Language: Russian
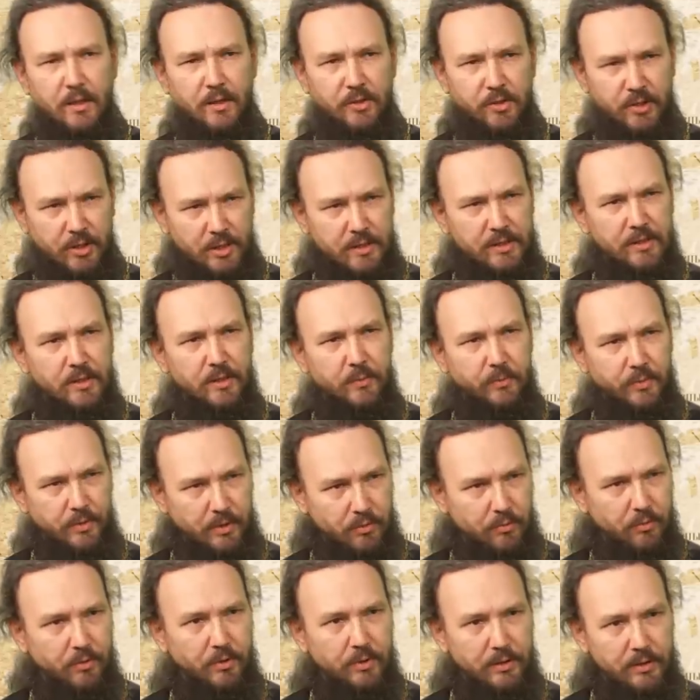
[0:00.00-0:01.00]
Часто
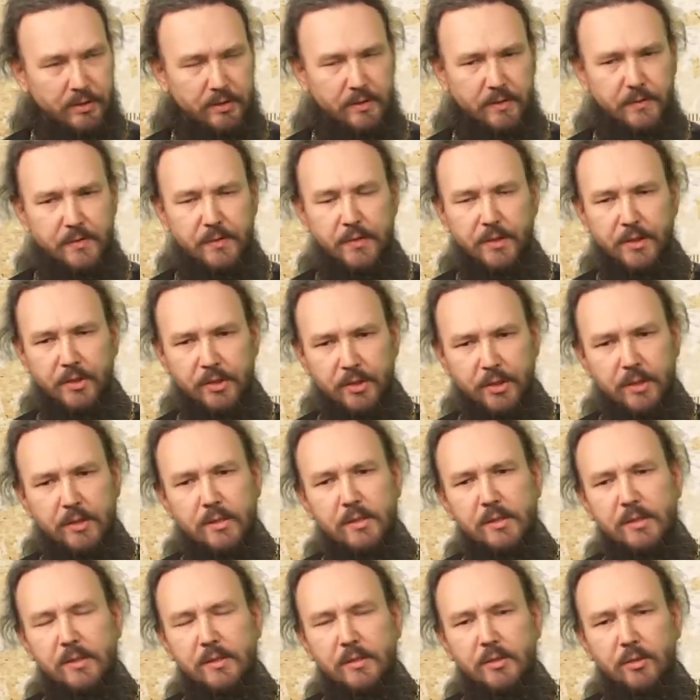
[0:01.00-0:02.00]
приходится
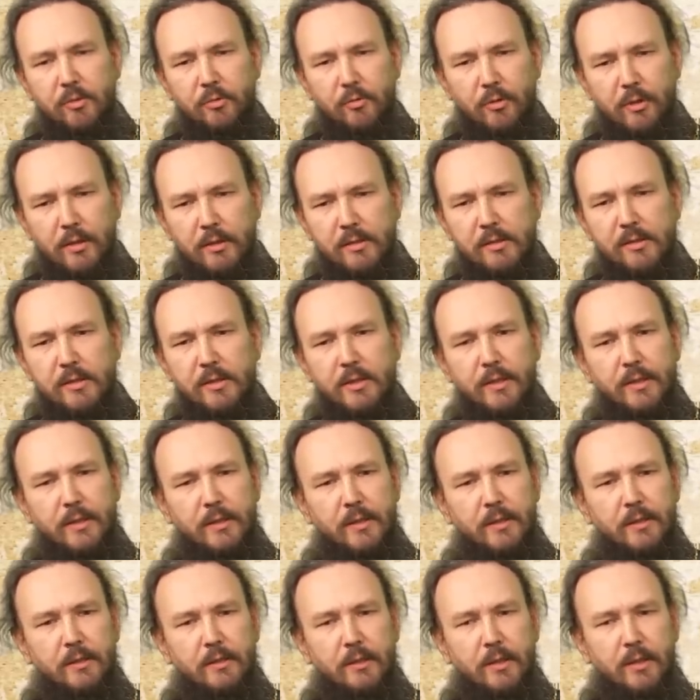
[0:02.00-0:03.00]
встречаться с ситуацией,
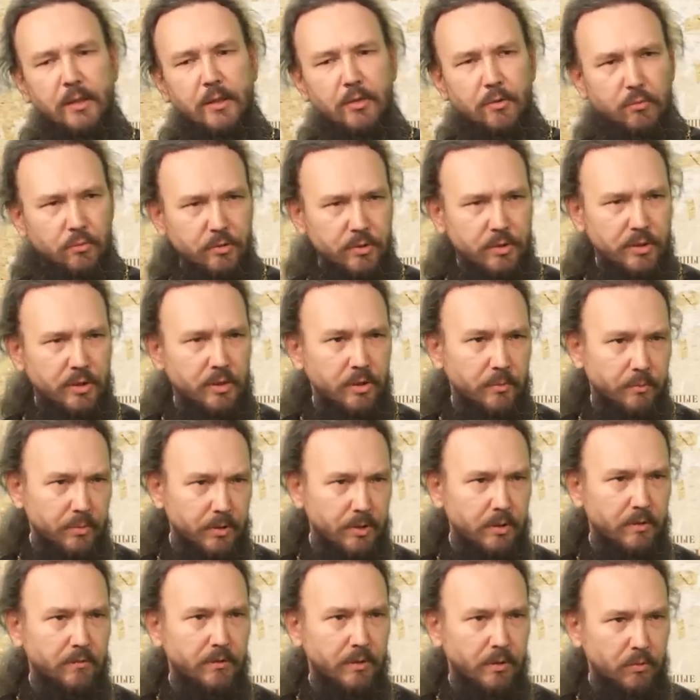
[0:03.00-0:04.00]
когда люди не
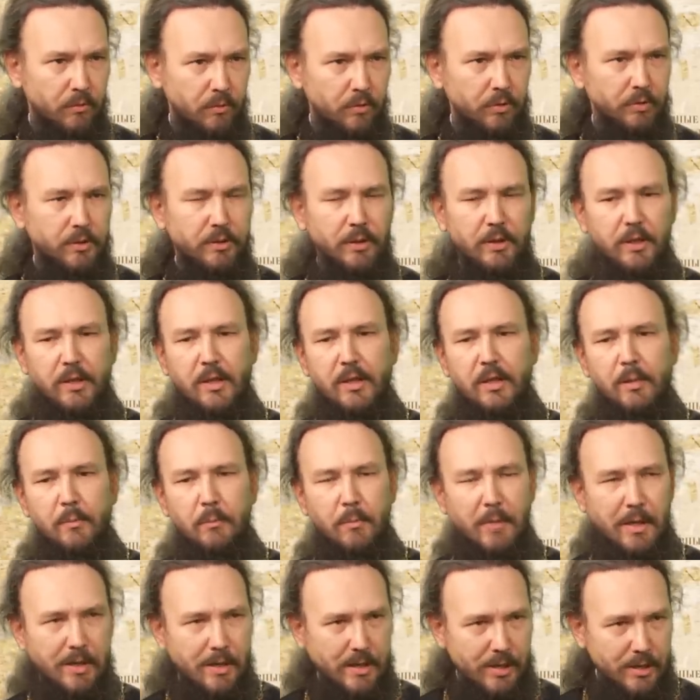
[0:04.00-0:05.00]
первый год,
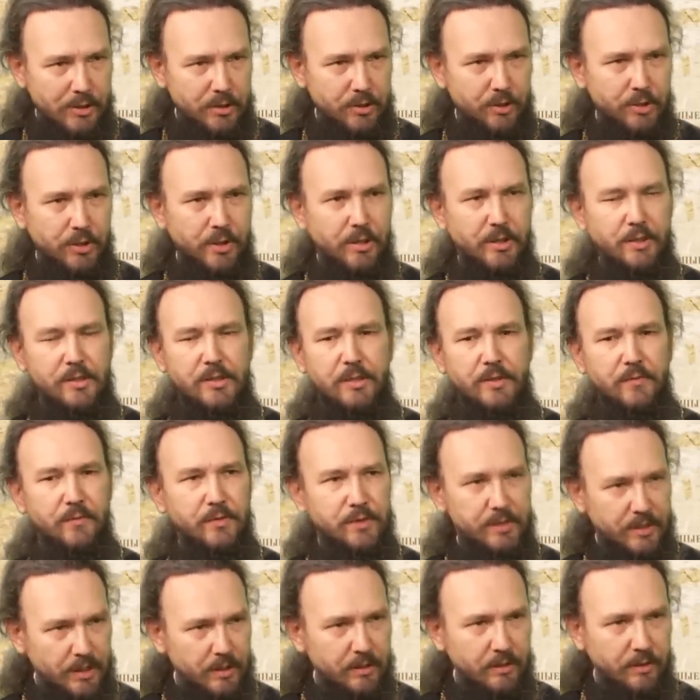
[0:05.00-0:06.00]
молящиеся в
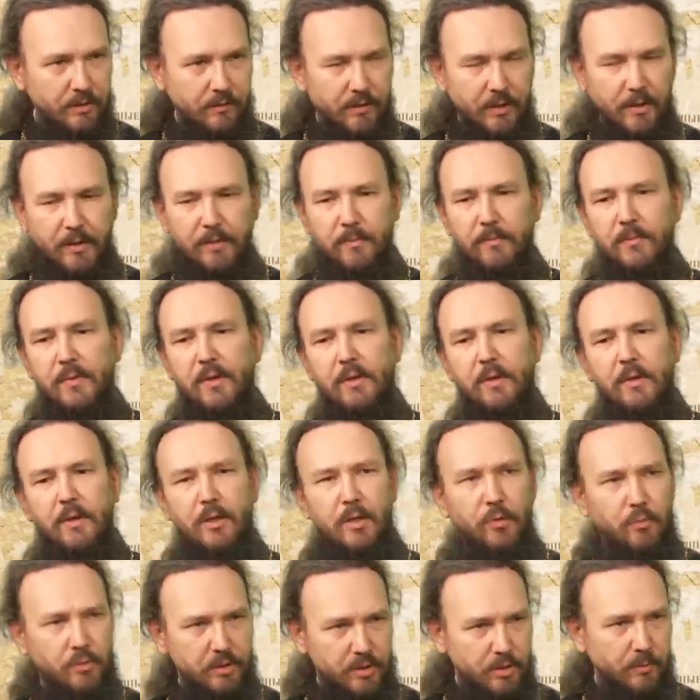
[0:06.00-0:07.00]
церкви
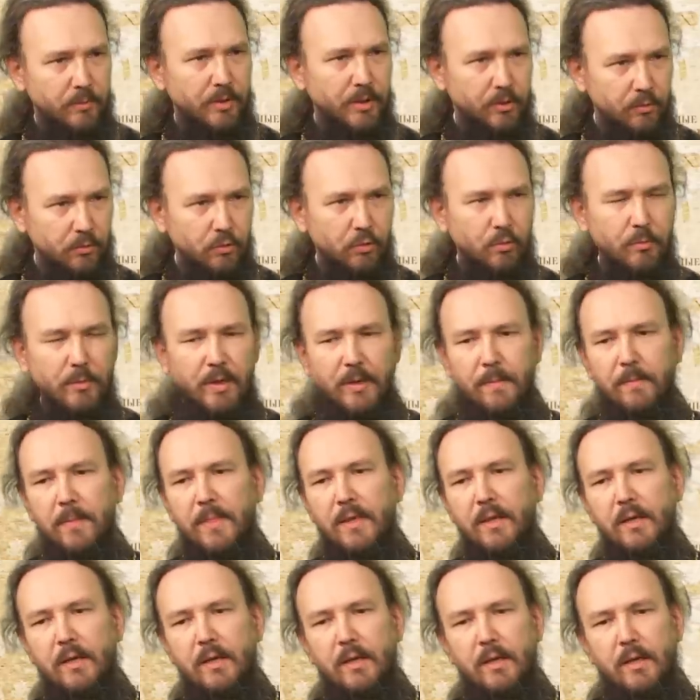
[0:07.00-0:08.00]
и у себя дома,
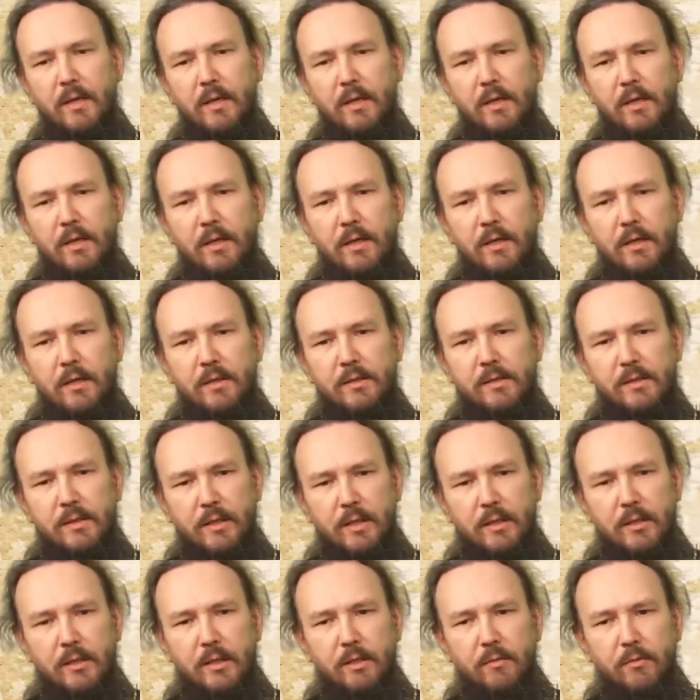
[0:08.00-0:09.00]

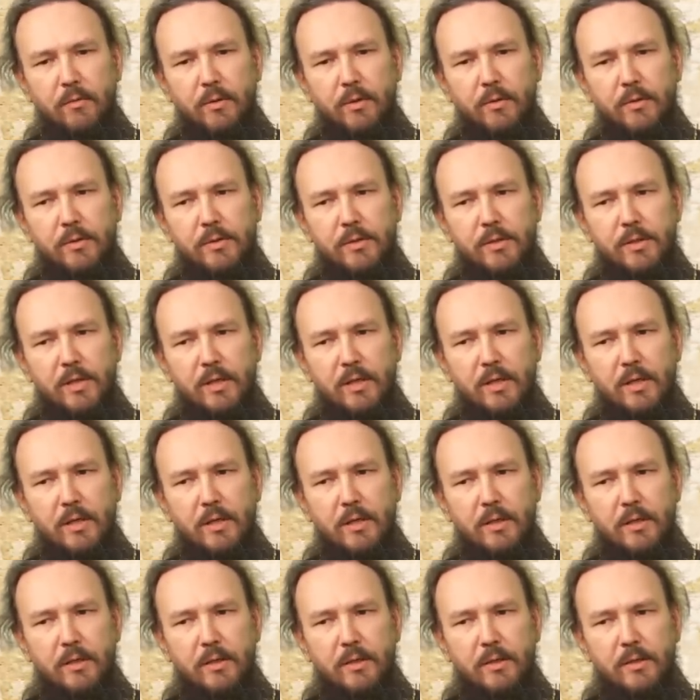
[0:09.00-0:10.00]

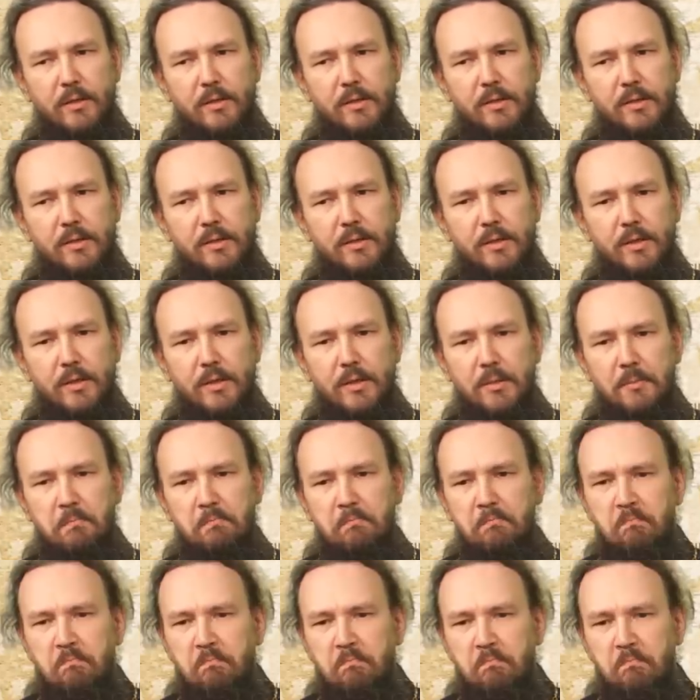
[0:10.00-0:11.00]
сталкиваются с
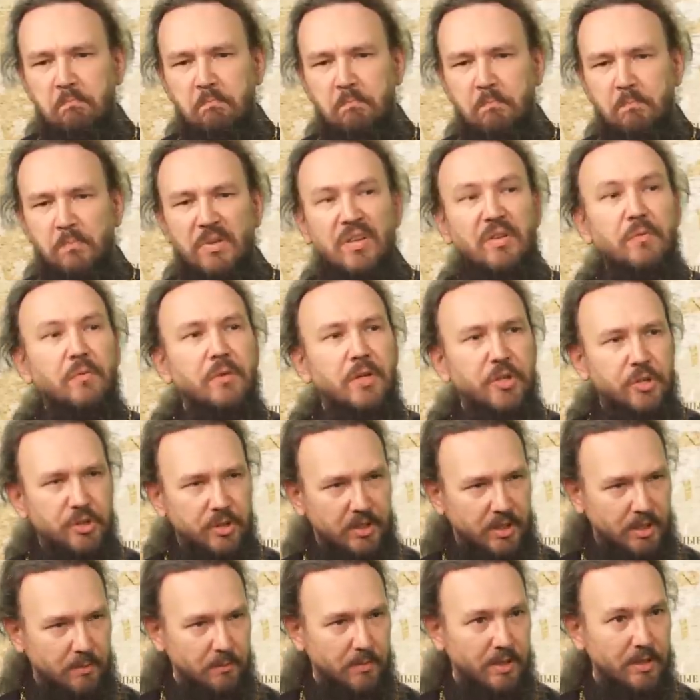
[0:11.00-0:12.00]

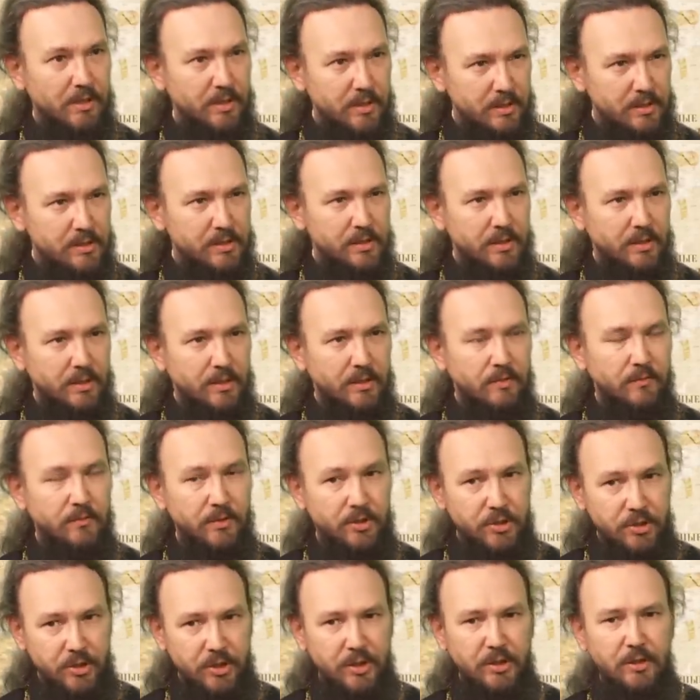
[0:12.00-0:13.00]
привычкой молиться,
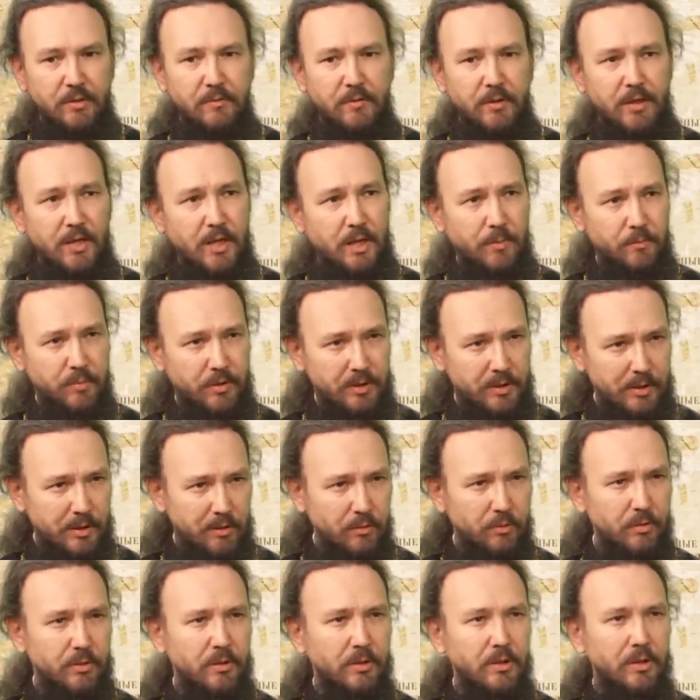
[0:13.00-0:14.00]
вычитывая
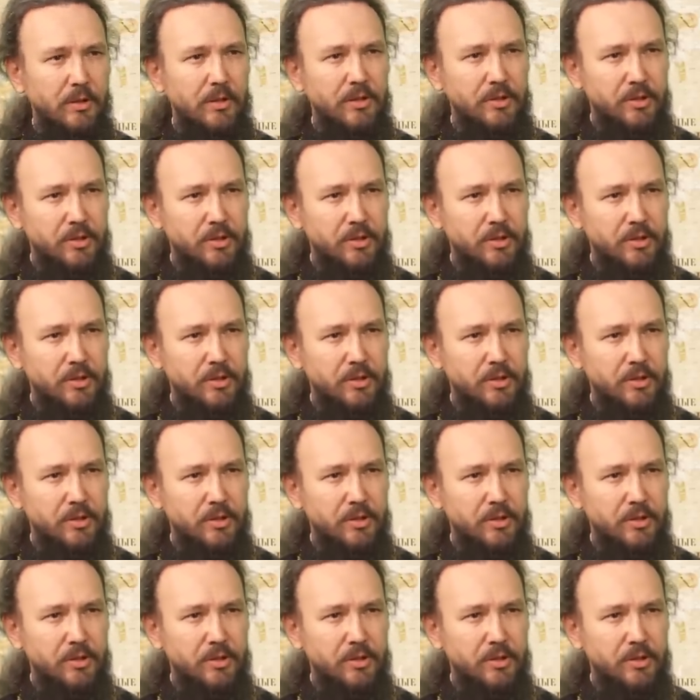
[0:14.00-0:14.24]
определенные